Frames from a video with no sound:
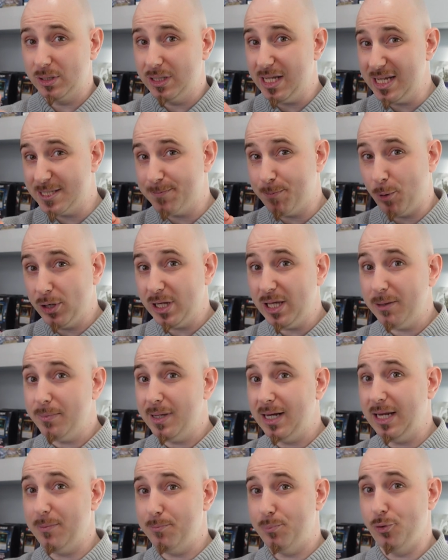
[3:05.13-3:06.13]

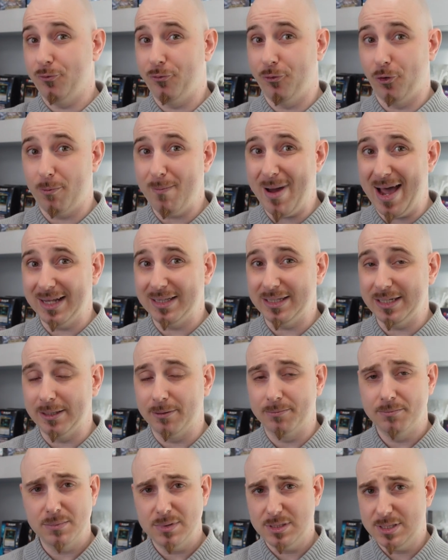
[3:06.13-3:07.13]
disponibili in più
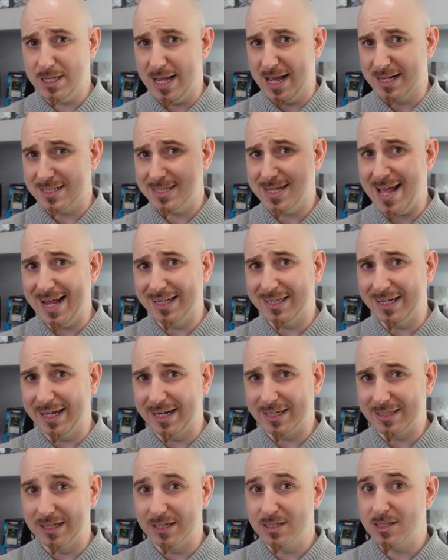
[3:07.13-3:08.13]
formati, sia
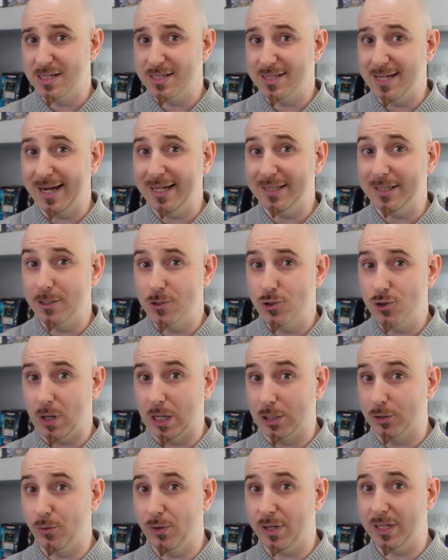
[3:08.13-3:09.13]
standard se sarete
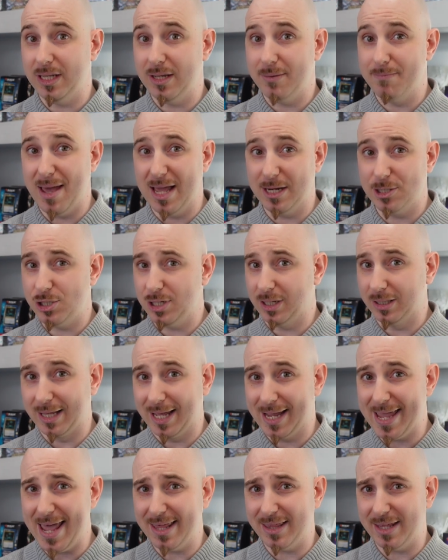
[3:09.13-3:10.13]
giocatori di Magic
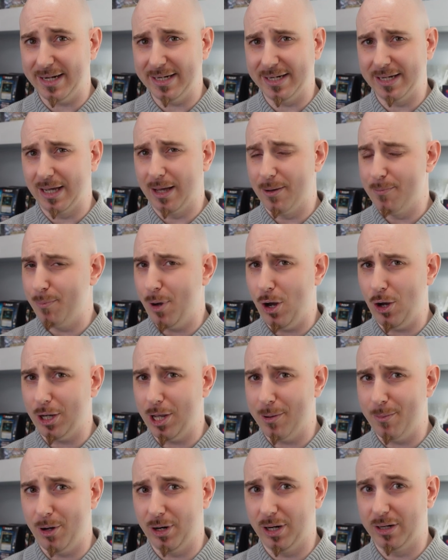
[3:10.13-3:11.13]
the Gathering,
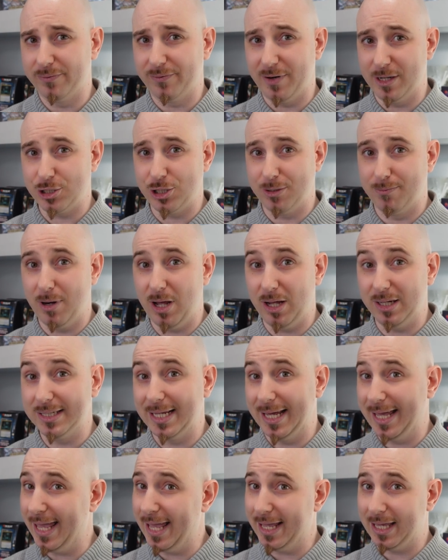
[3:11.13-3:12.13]
Pokémon, Flash
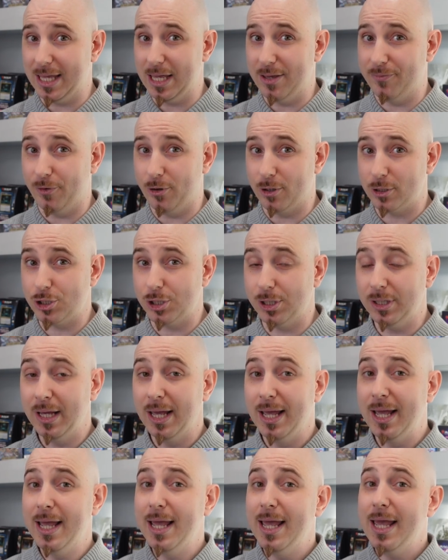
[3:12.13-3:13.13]
Blood e
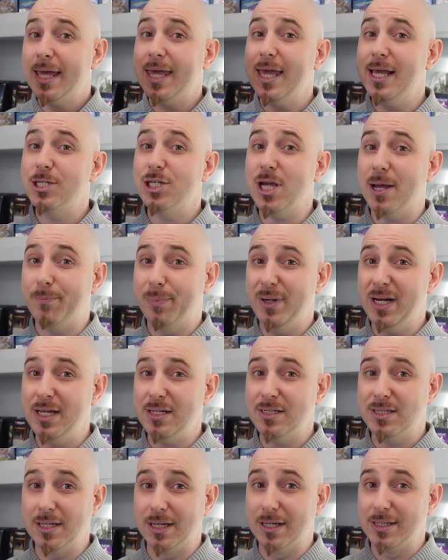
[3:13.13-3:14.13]
Keyforge, che
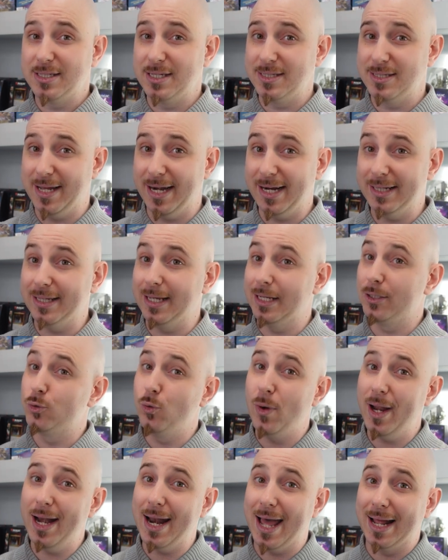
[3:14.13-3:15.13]
Japanese se sarete
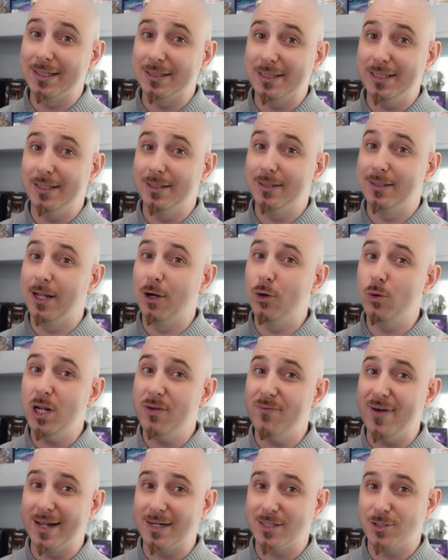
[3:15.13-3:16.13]
duellanti
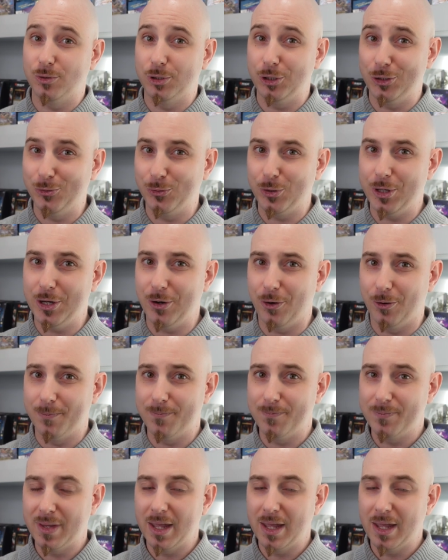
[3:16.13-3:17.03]
dell'universo di Yu-Gi-Oh!